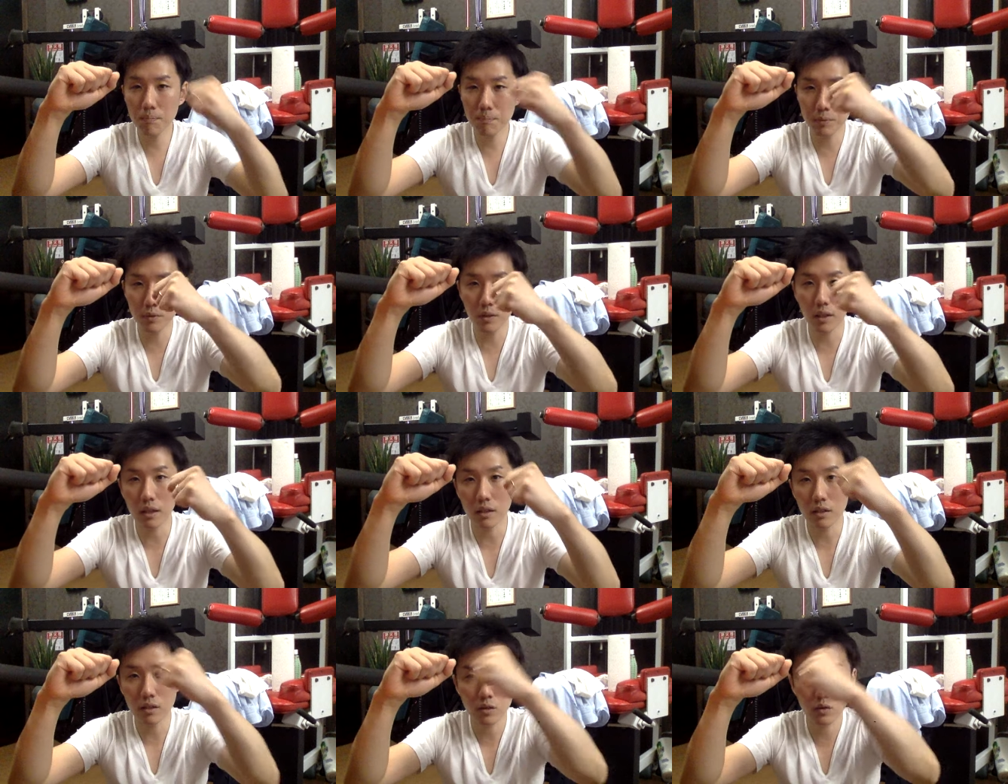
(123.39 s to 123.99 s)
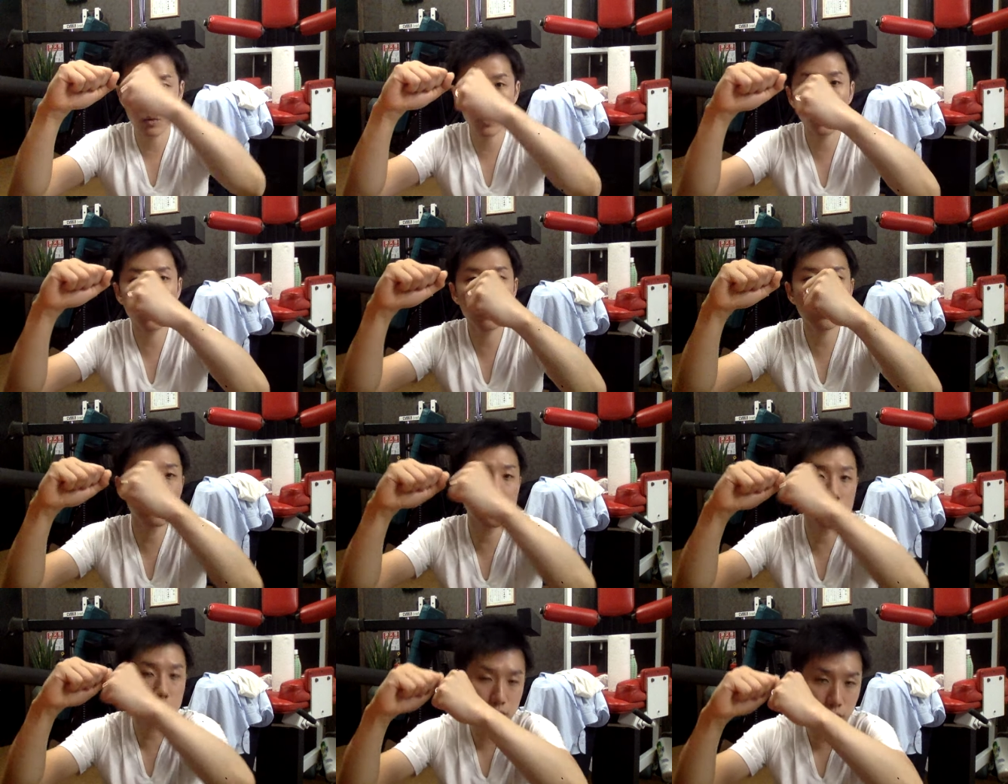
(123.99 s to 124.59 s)
プはどういう
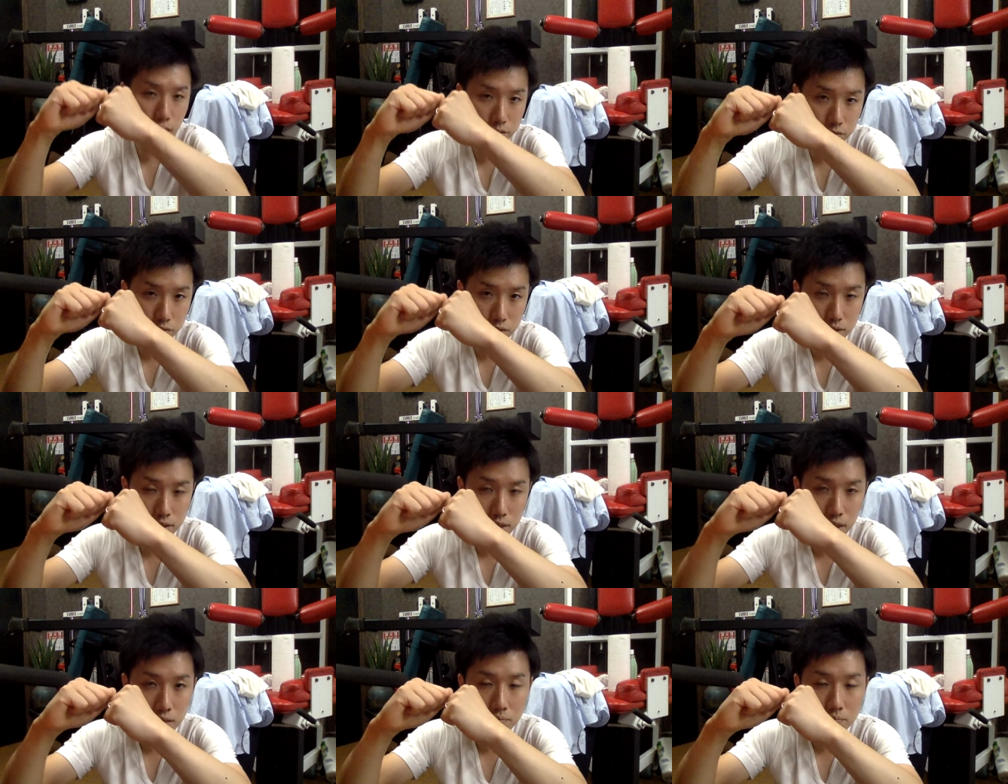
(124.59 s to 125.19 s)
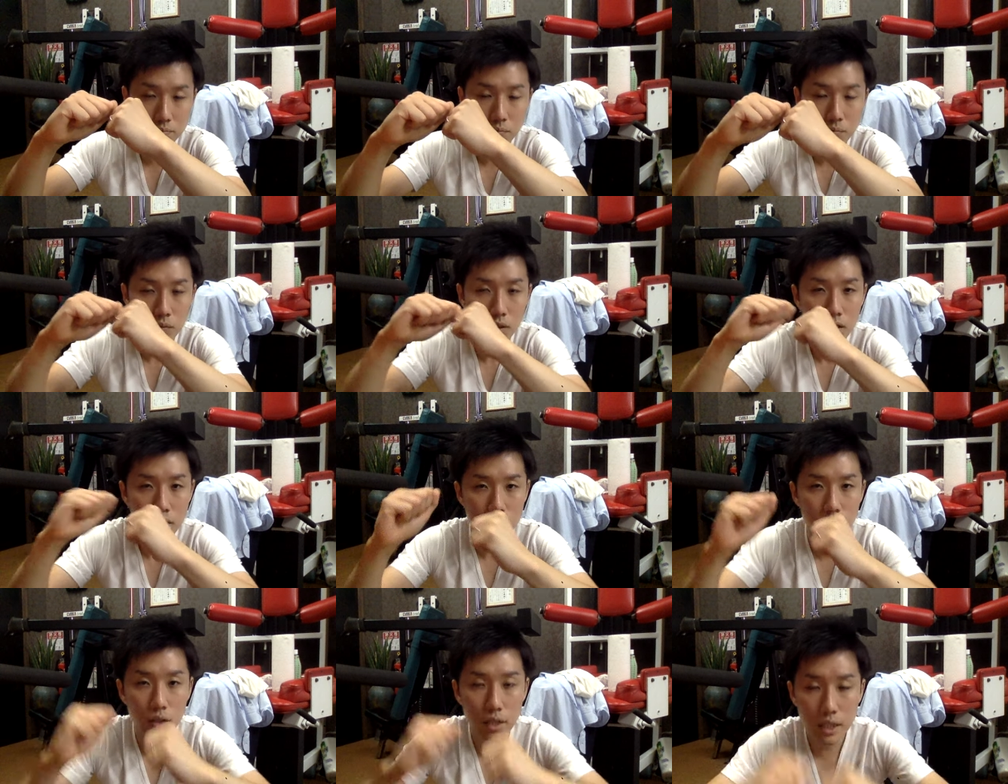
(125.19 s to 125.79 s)
ふうにしていくんですか
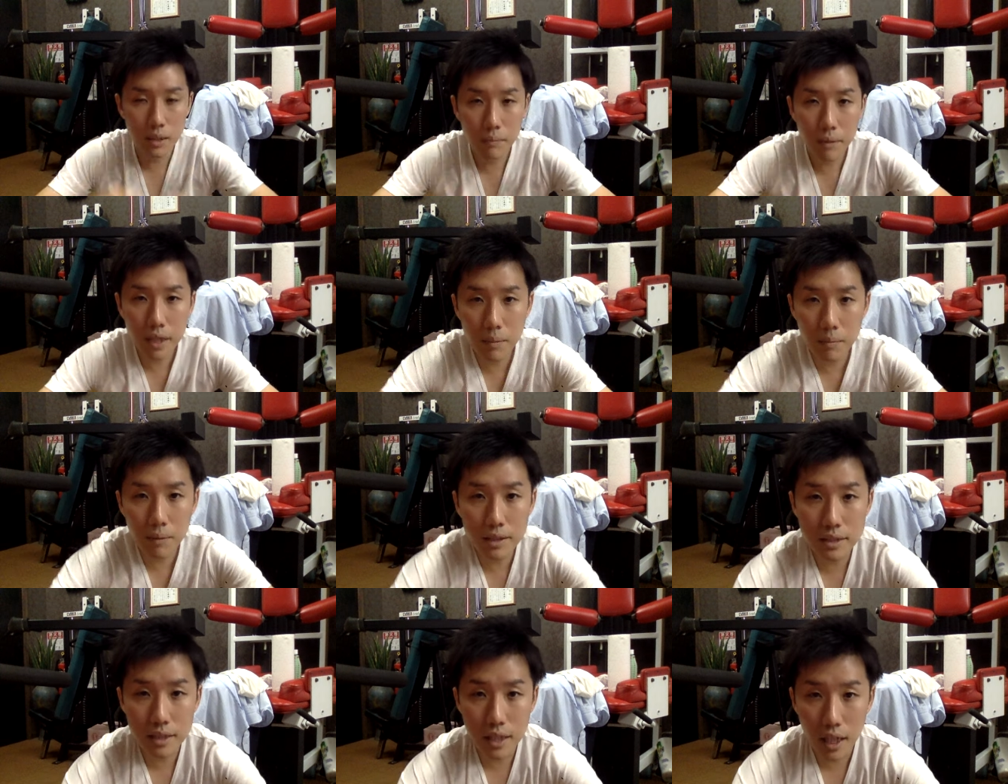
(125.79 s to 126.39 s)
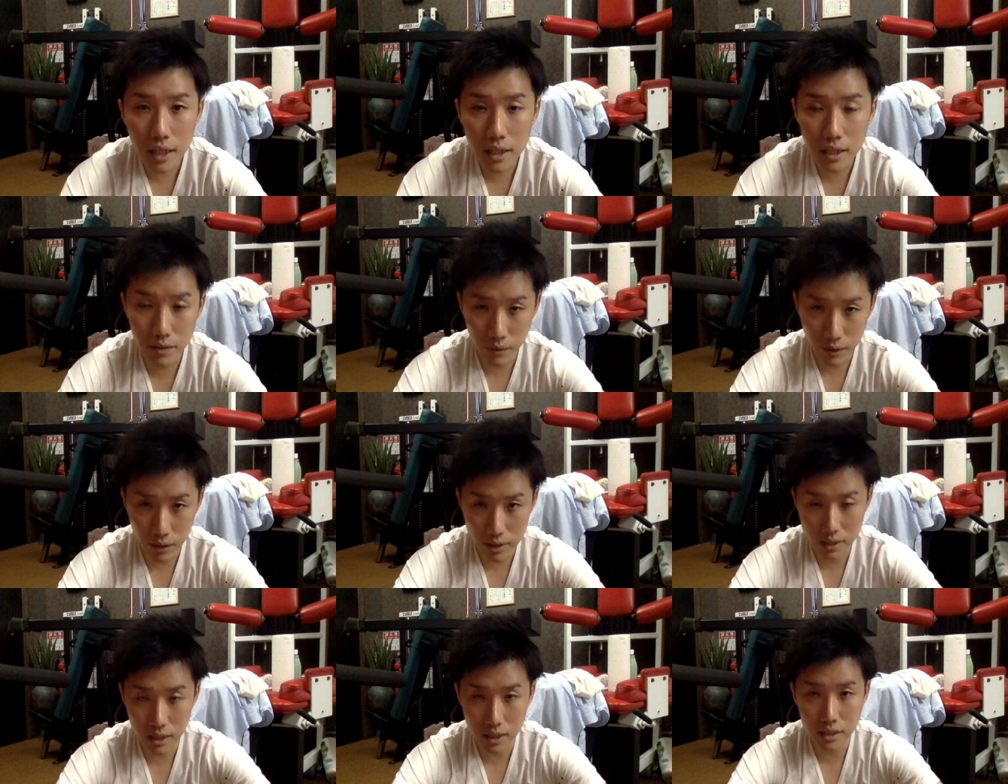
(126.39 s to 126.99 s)
それ決めてますかっていう
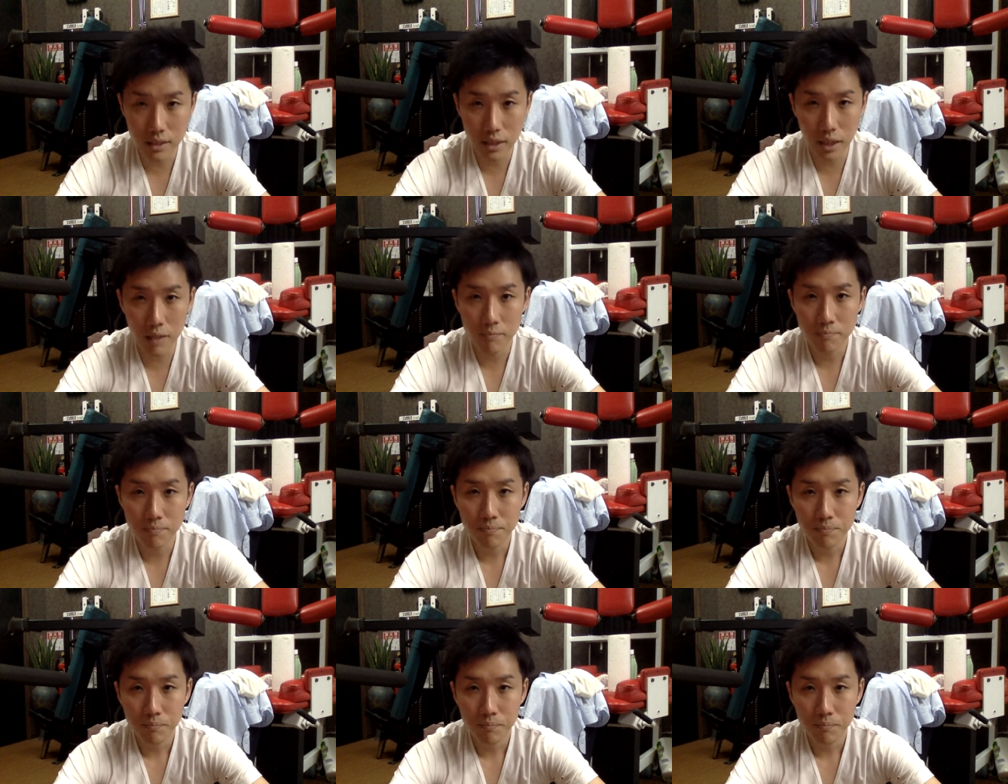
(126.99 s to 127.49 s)
話なんですね。